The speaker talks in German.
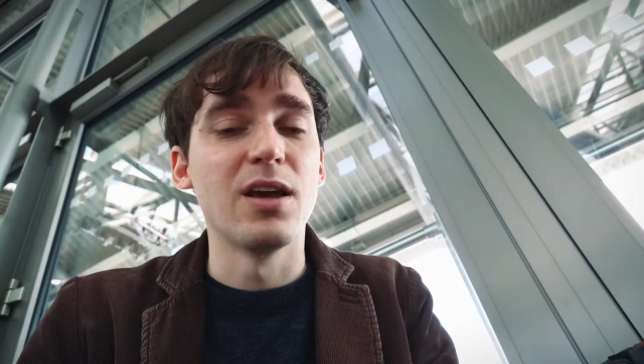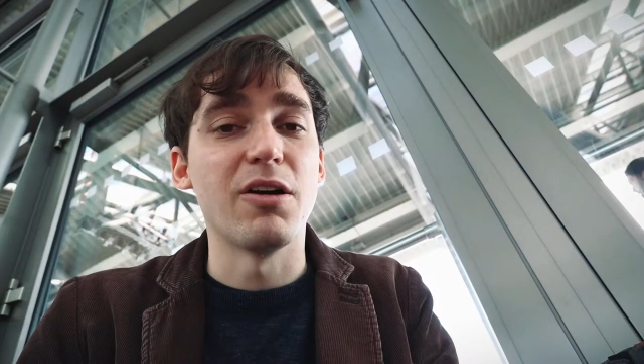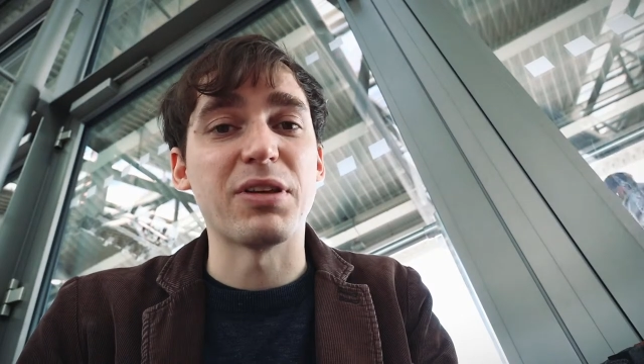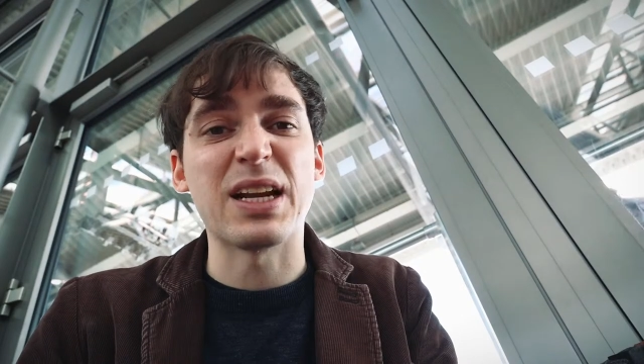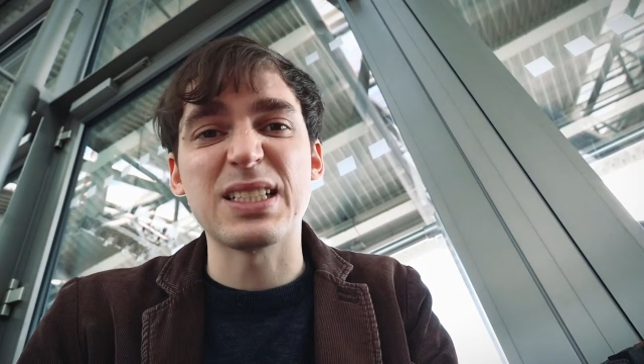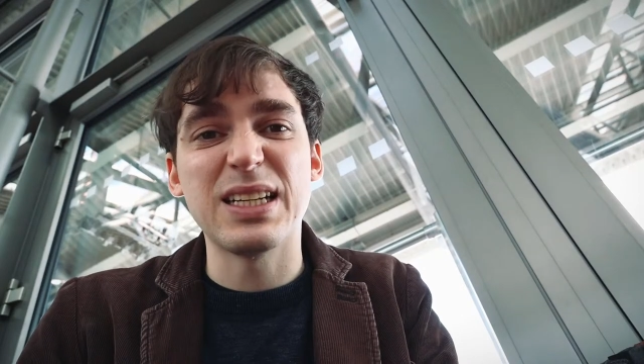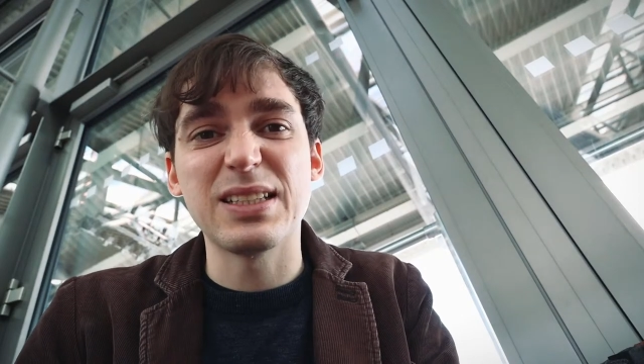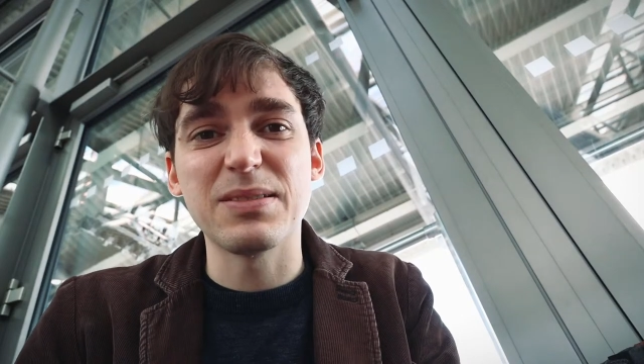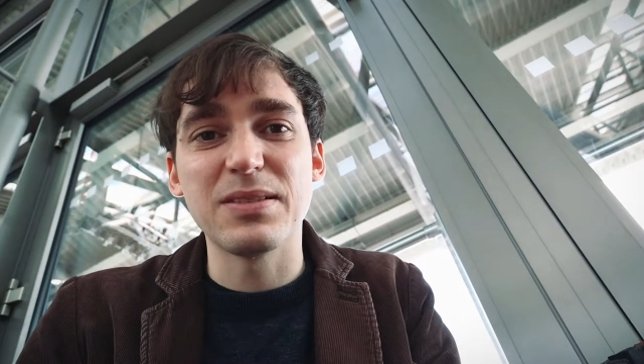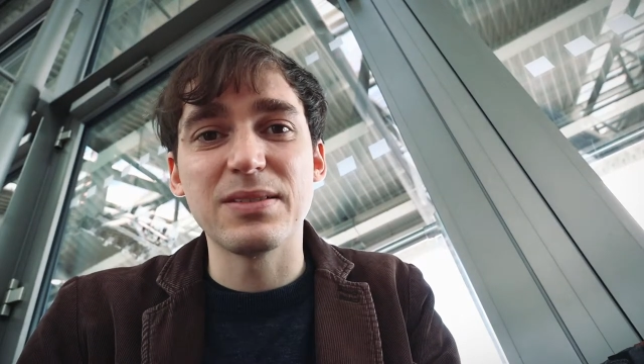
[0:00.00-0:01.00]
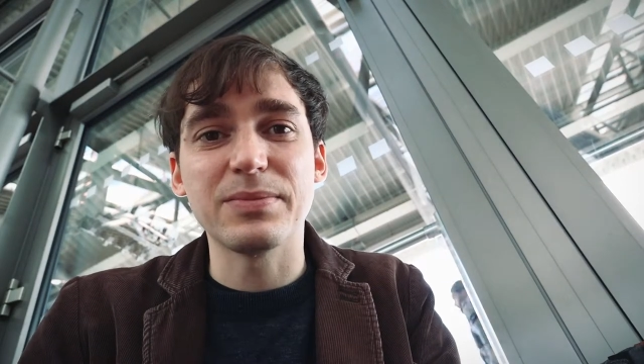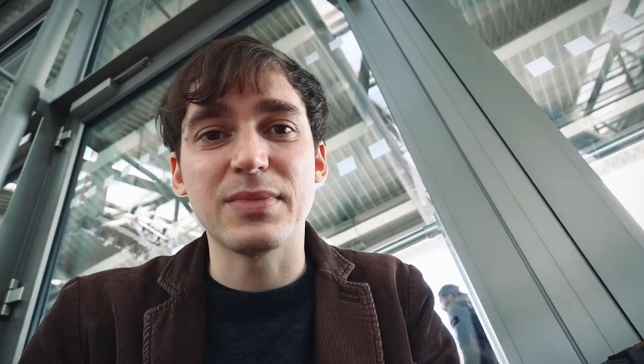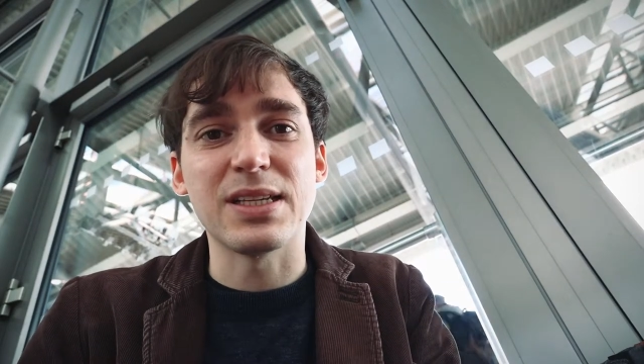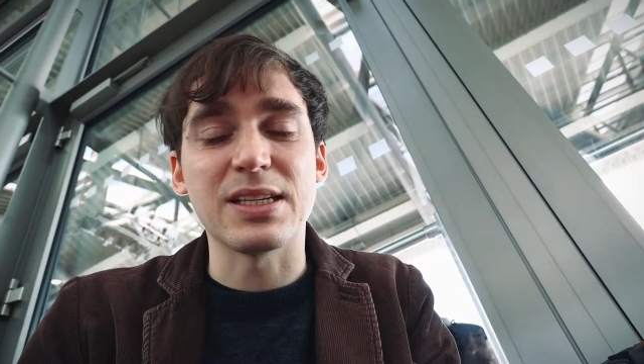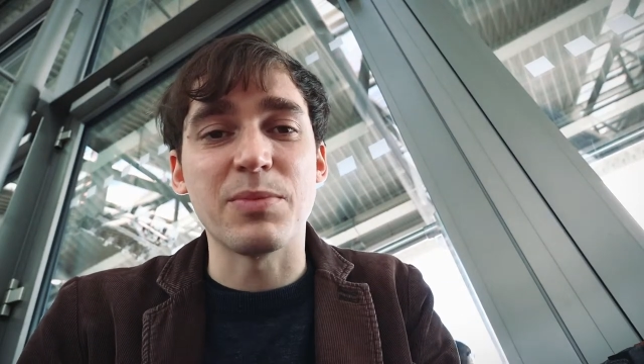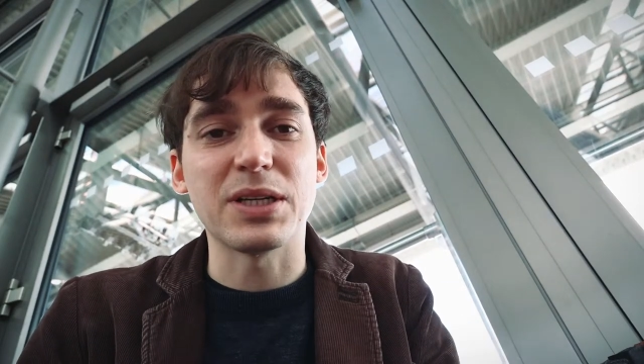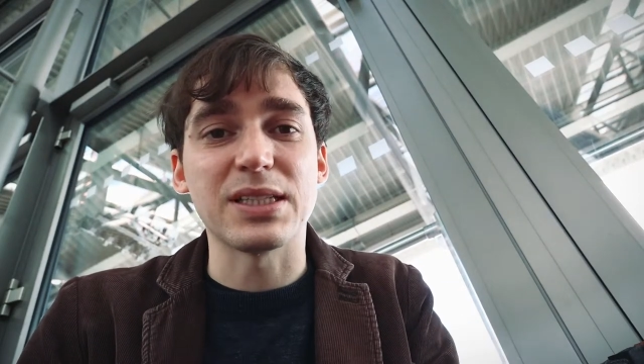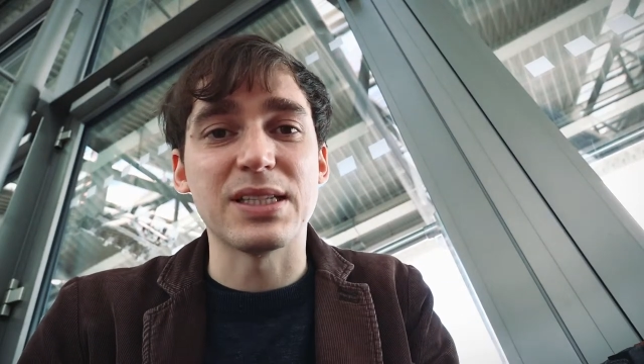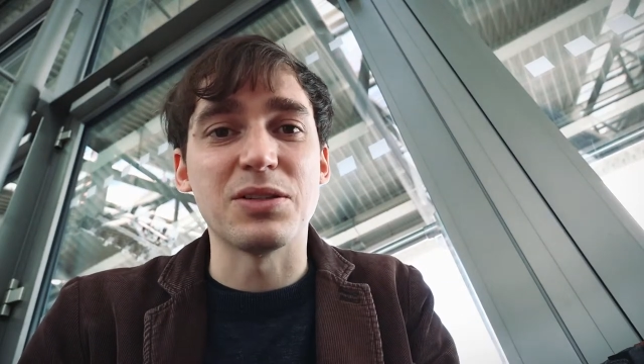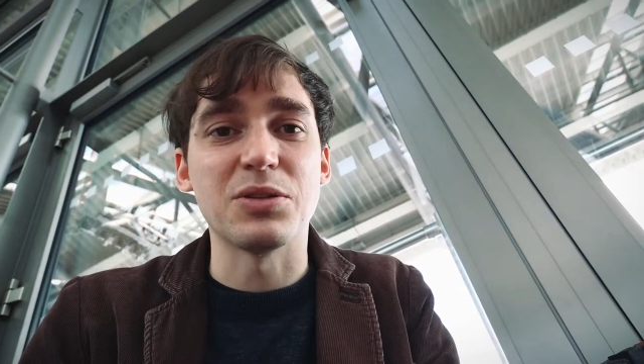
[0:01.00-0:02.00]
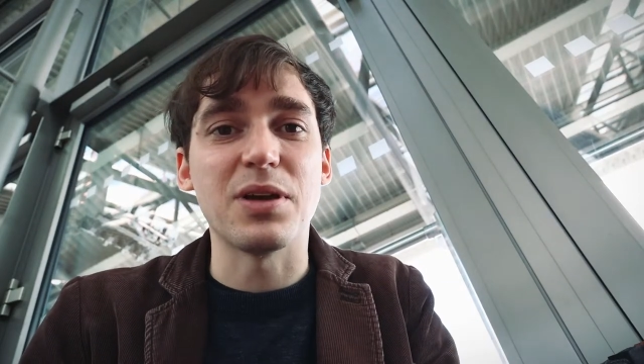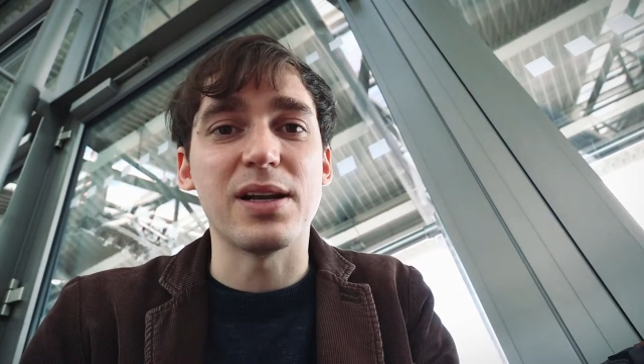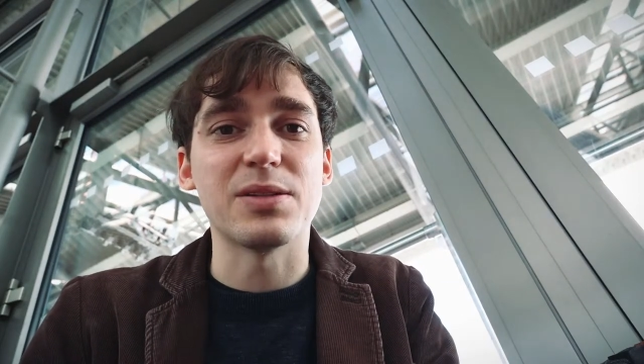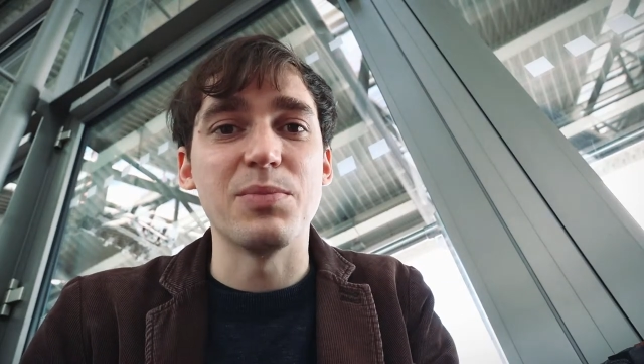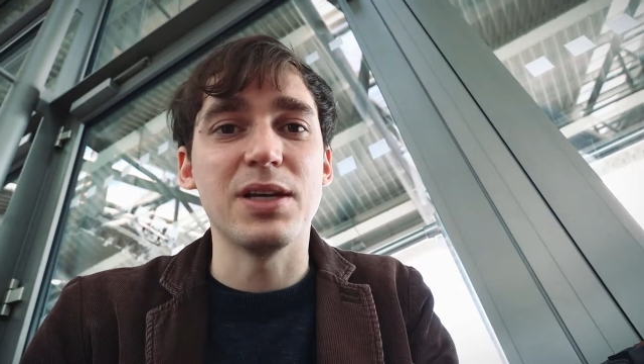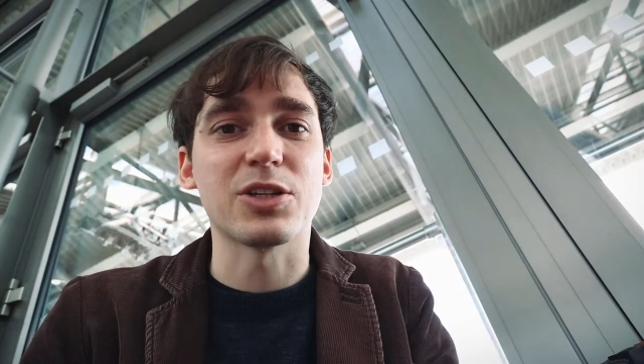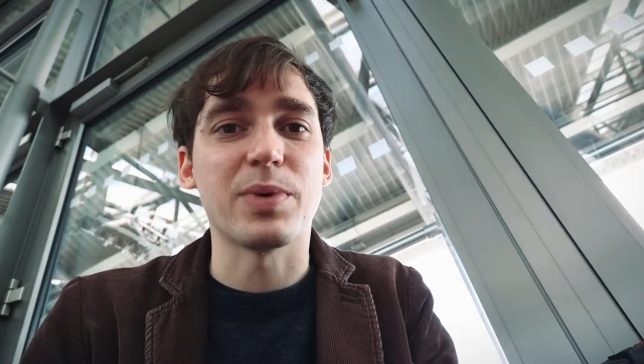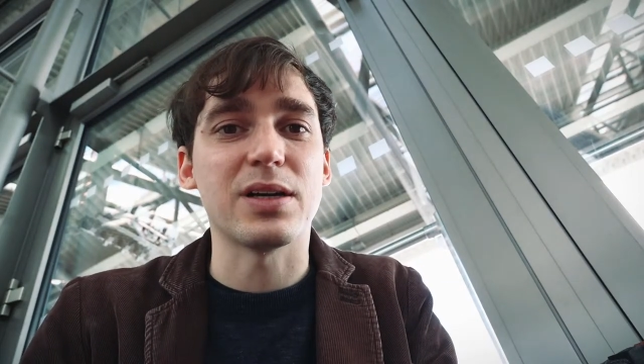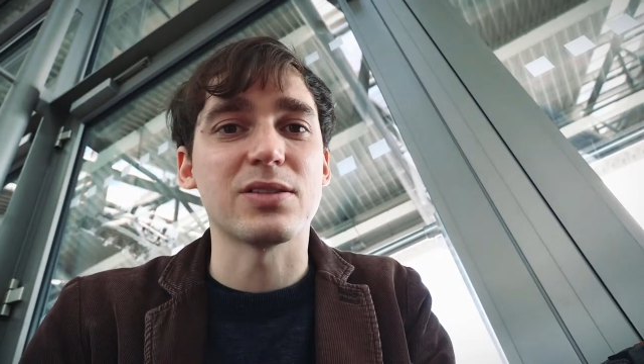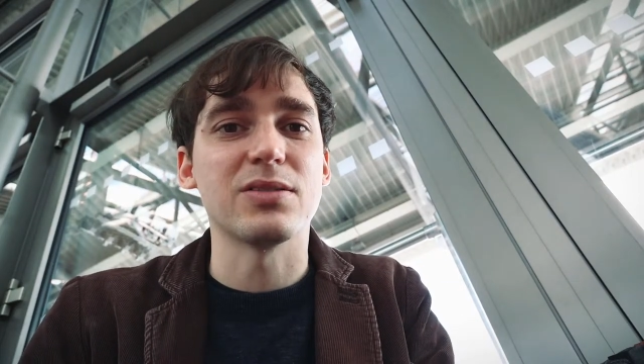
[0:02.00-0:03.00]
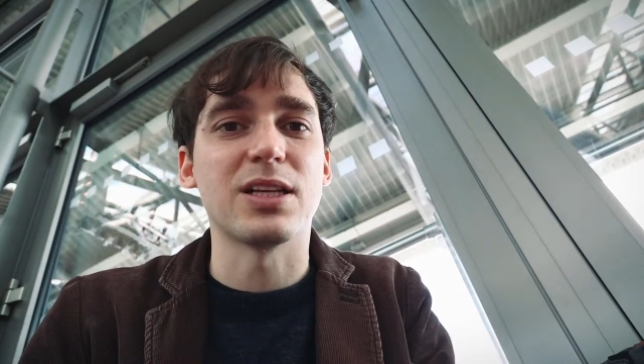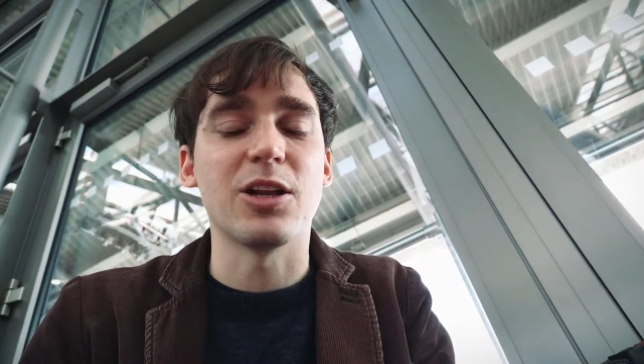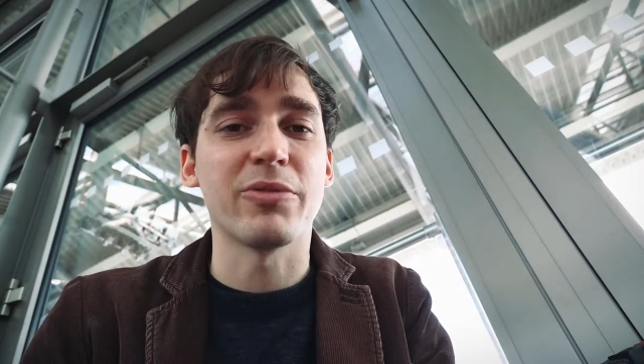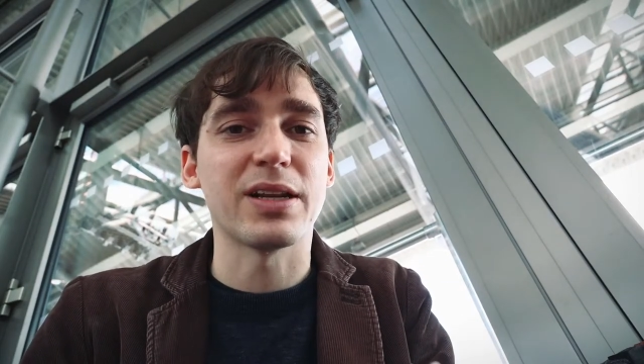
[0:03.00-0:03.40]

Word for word: Auf der anderen Seite macht das hier natürlich alles mega Spaß und ich glaube,